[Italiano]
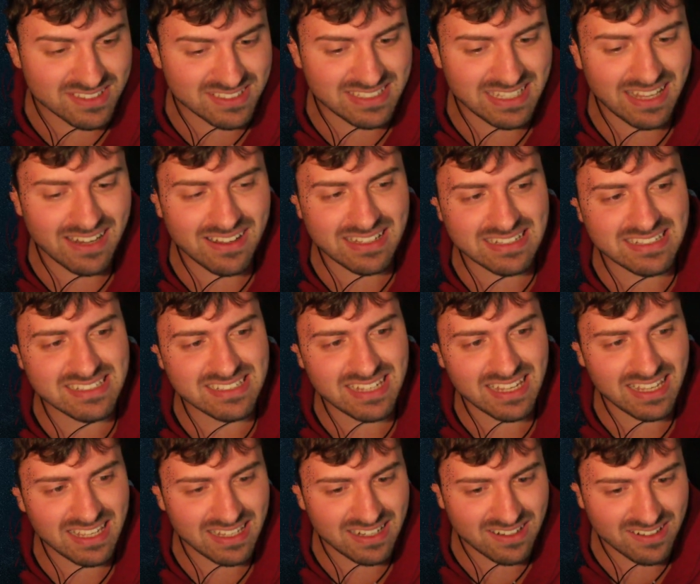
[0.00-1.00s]
0 a
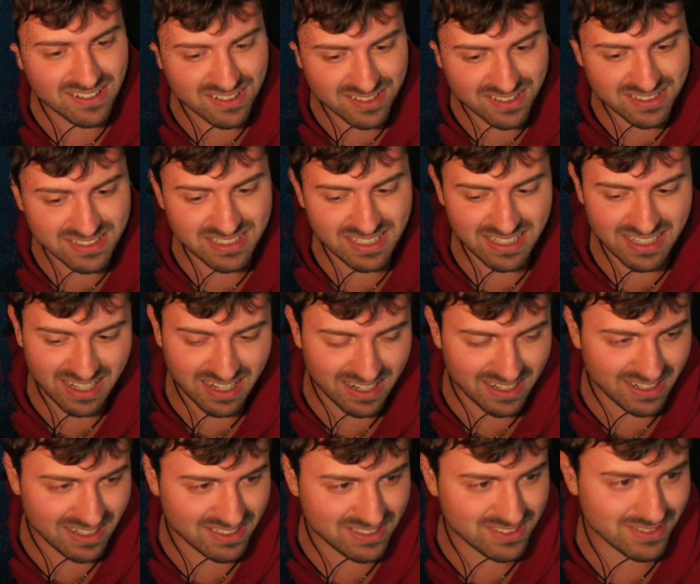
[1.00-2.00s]
0, non segnerà
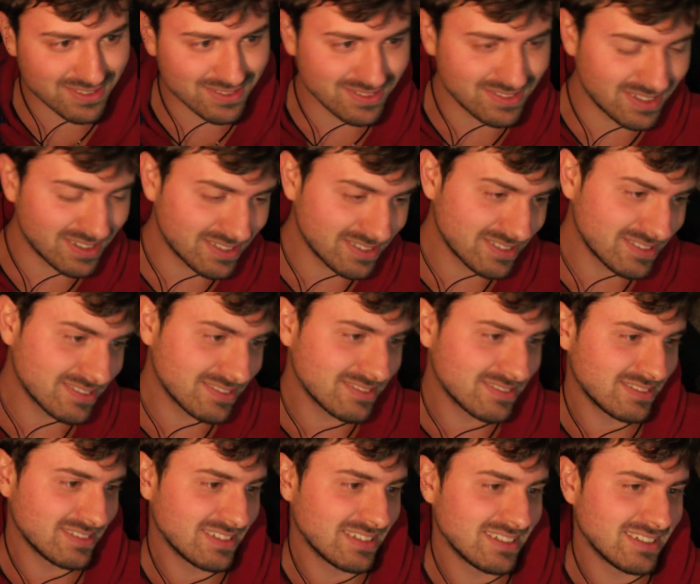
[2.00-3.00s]
nessuno.
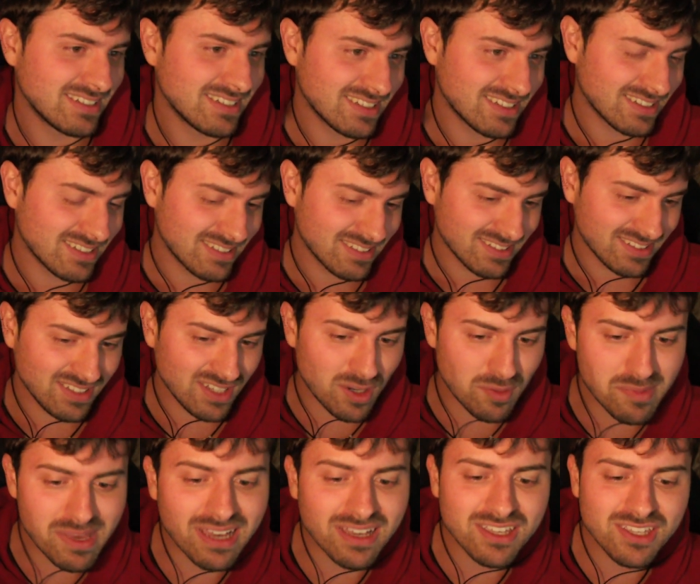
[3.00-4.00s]
Io,
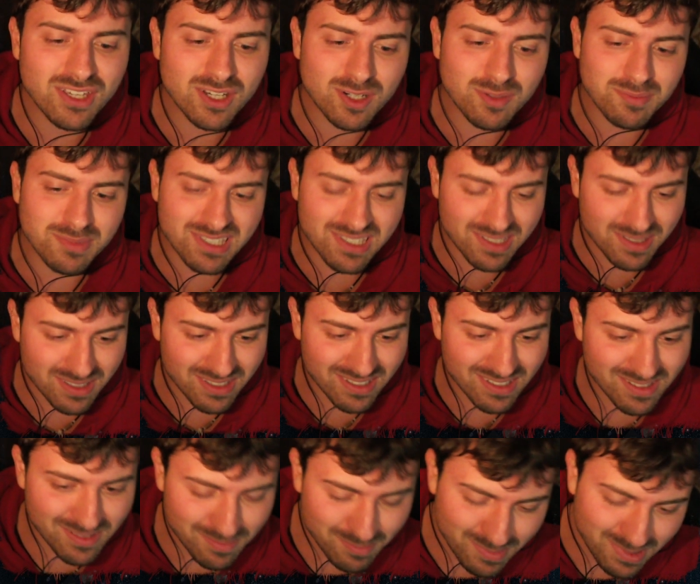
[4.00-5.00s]
mi, io
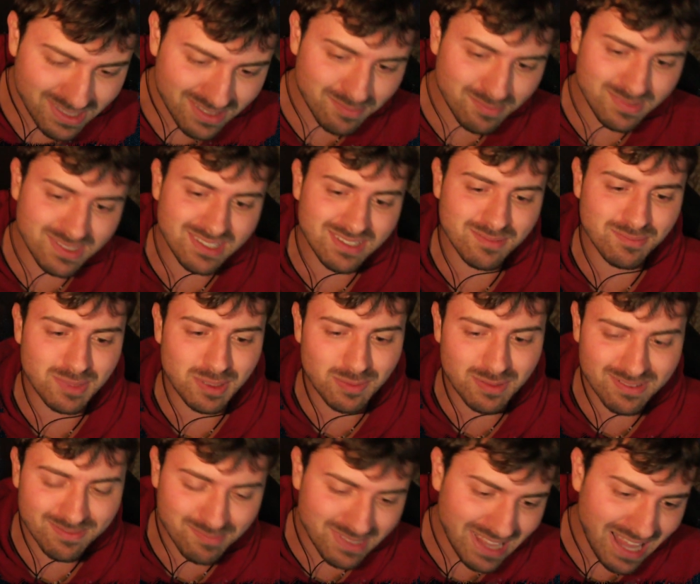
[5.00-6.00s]
mi, mi,
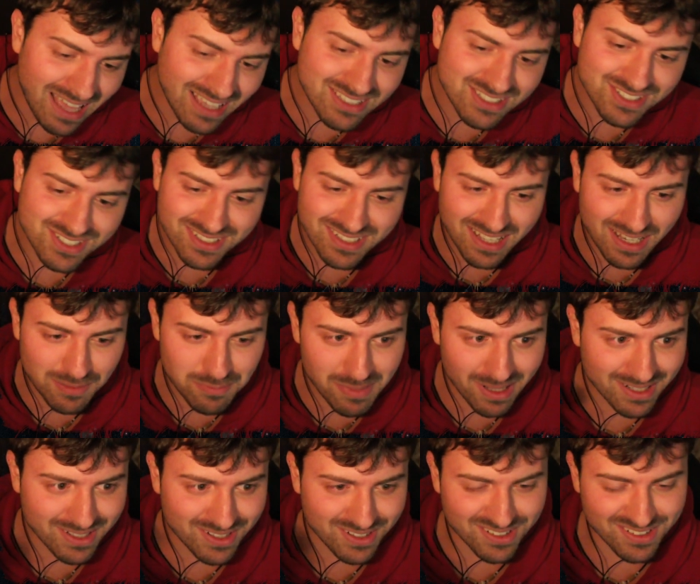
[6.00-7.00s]
mi, lancio dal
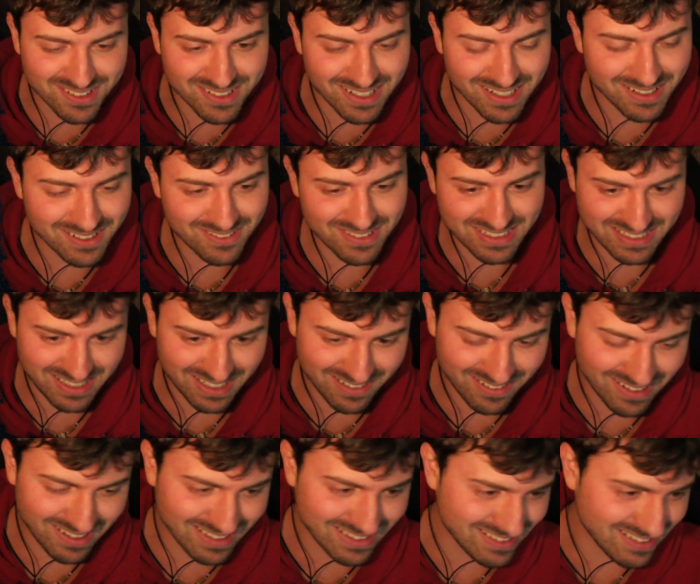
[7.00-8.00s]
balcone. Questa è
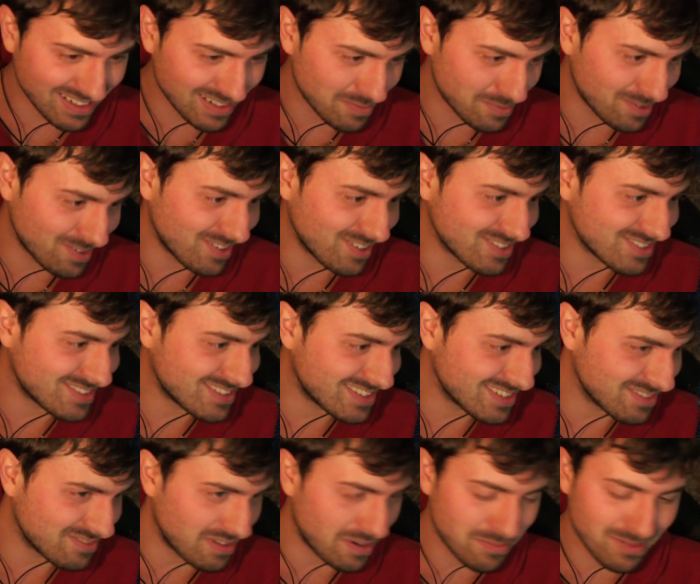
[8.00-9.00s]
un'altra
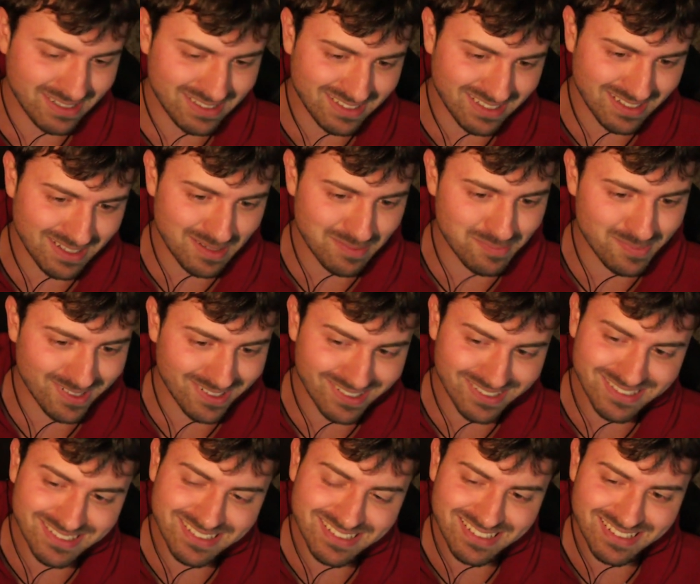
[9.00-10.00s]
pronostica. Fa parte aspetta, del
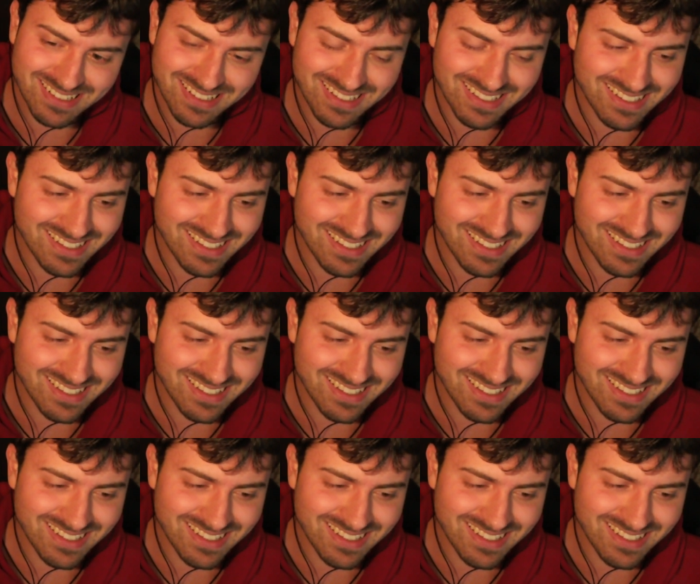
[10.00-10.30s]
pronostico. Aspetta, 0